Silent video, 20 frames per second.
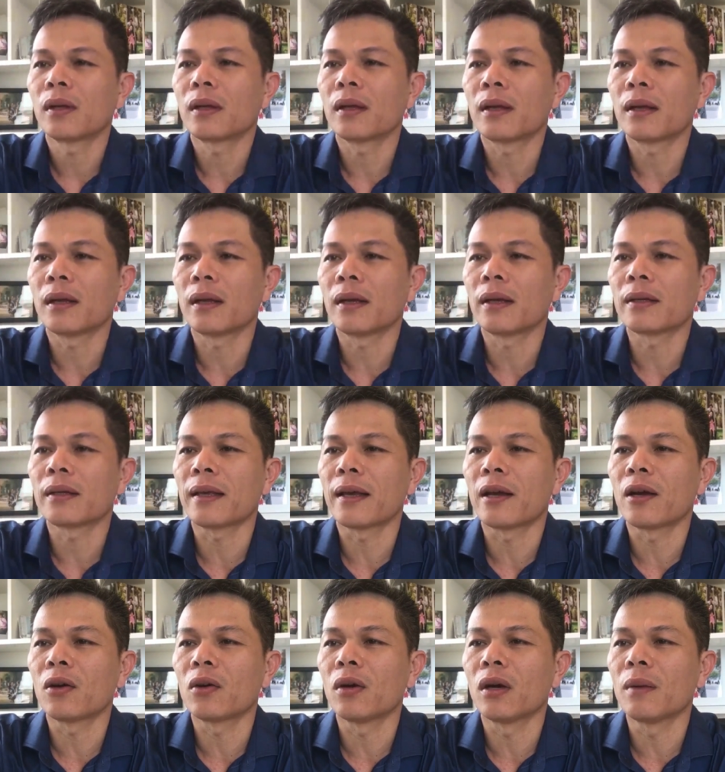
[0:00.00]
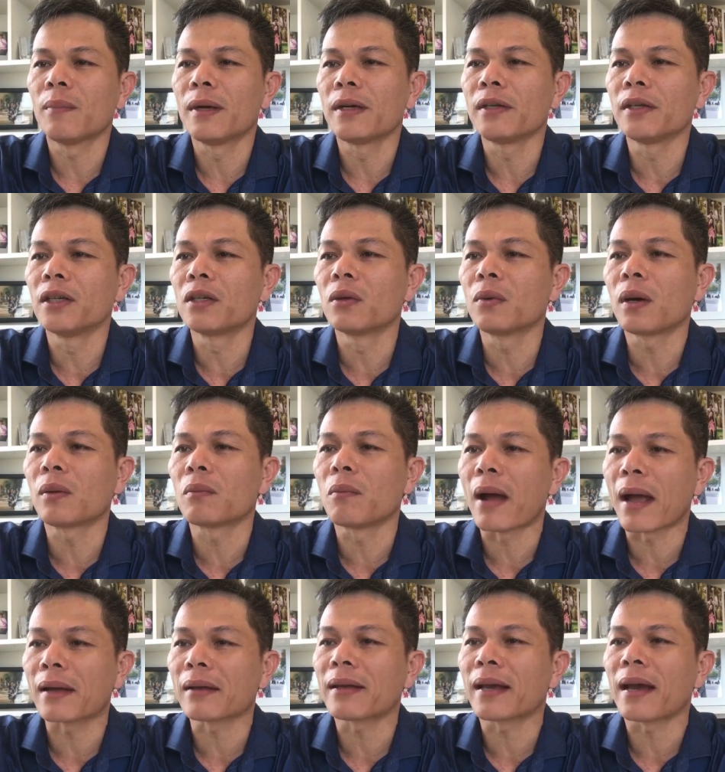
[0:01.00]
à, chào ở Bình Dương đúng không
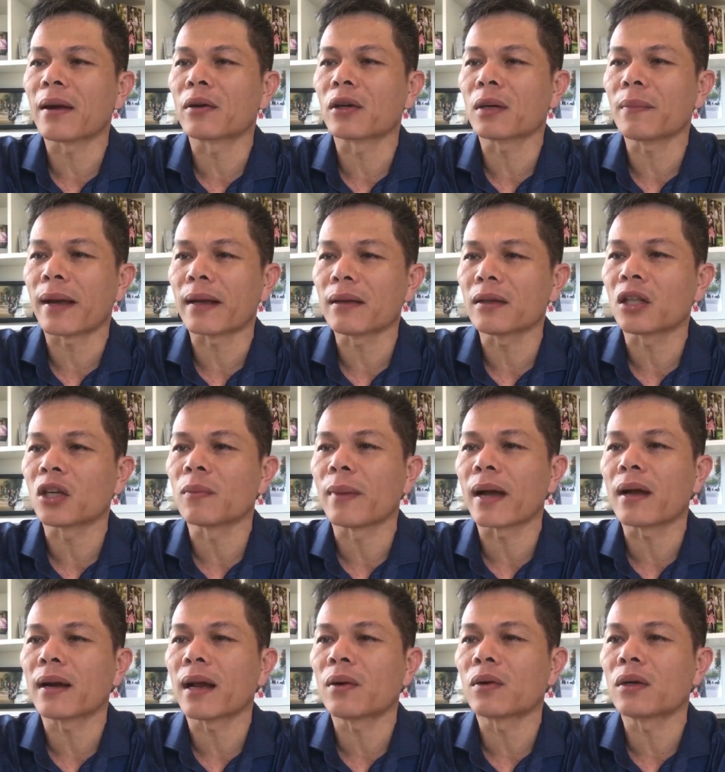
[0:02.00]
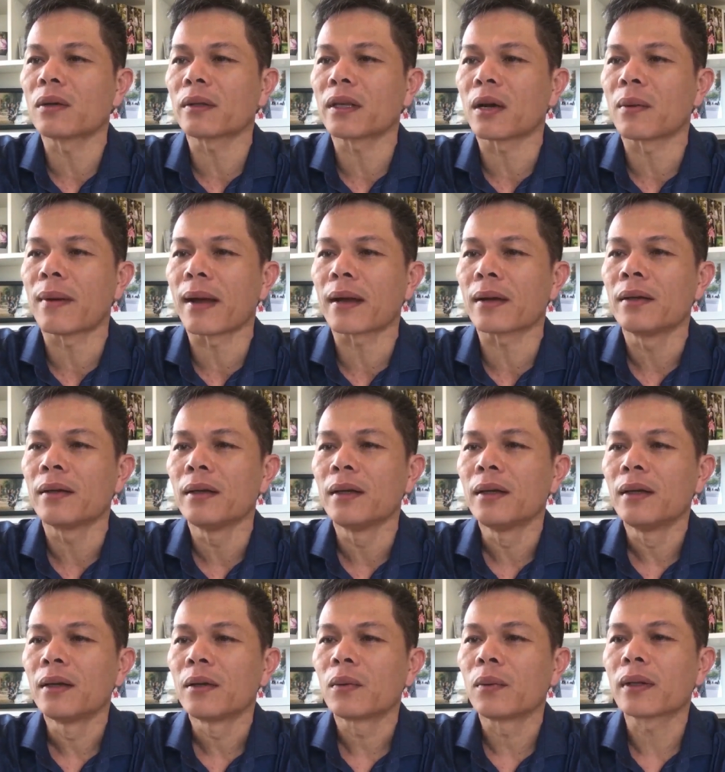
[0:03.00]
bạn chào rồi các bạn giới thiệu bạn ở đâu nữa chào bạn
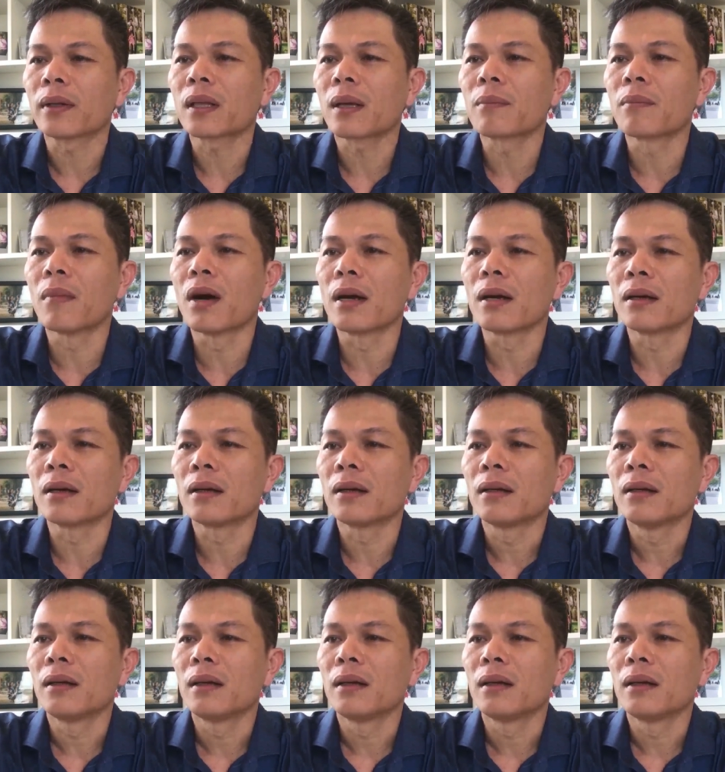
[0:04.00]
Nguyễn Thanh Bình